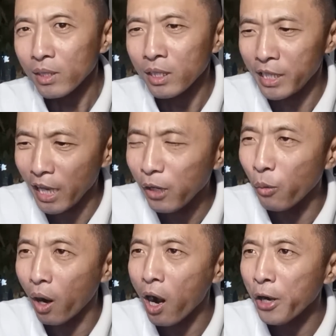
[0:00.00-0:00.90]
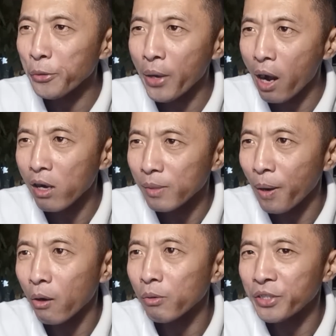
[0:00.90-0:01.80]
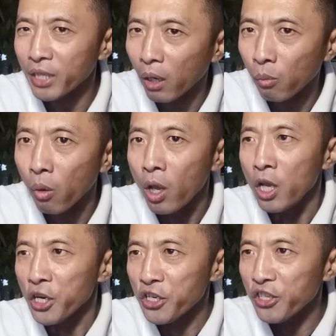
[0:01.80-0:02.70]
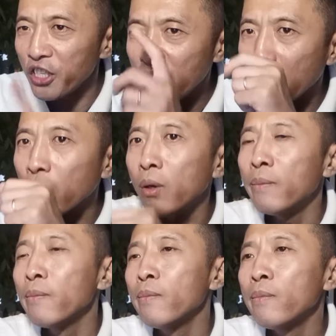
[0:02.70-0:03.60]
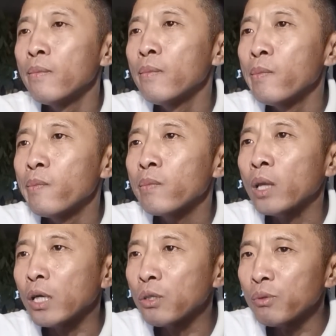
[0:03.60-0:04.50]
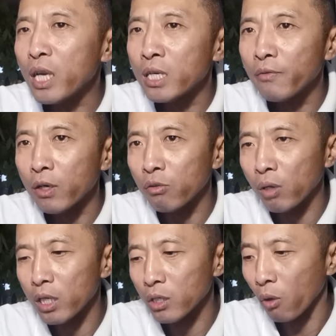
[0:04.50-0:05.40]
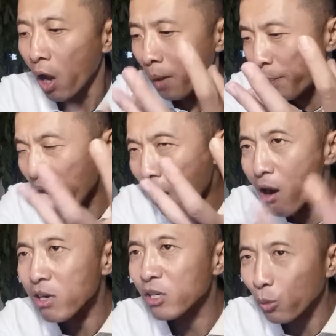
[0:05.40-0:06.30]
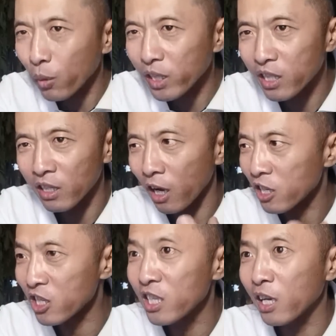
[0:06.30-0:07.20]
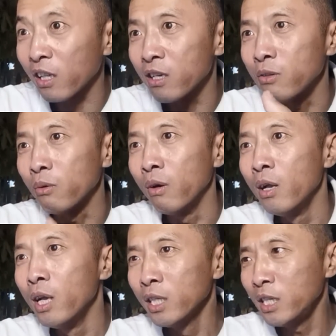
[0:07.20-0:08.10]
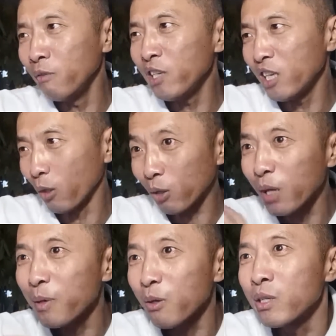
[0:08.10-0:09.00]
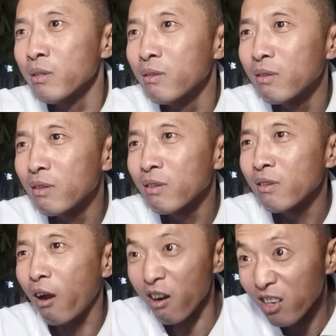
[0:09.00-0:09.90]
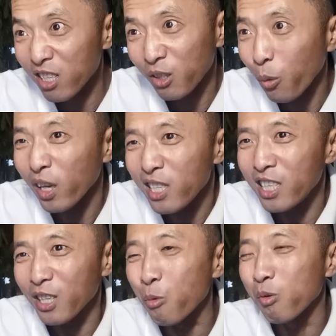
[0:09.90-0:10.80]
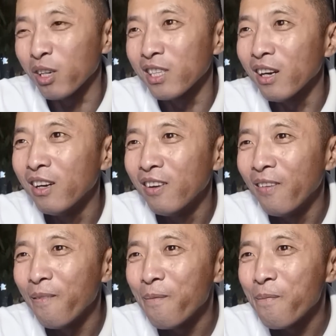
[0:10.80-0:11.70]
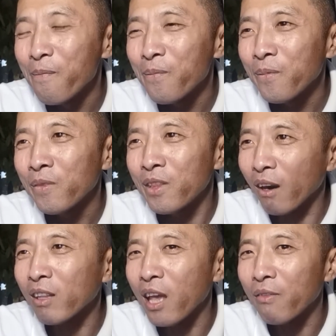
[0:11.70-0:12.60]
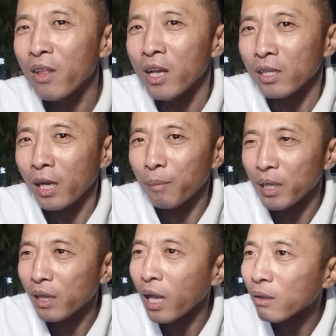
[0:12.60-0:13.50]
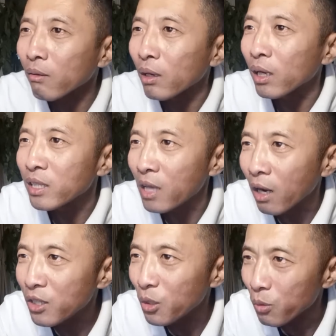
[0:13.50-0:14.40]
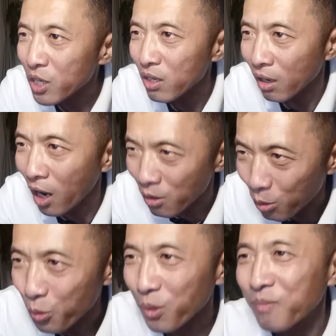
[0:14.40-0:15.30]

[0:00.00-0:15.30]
结果二月二十八号下午十七点多。他从健身房出来的时候，被二十多个警察直接给他摁住，因为这小子特别有劲，二十多个一起忽悠你。第二天，他被带到了扬州市看守所，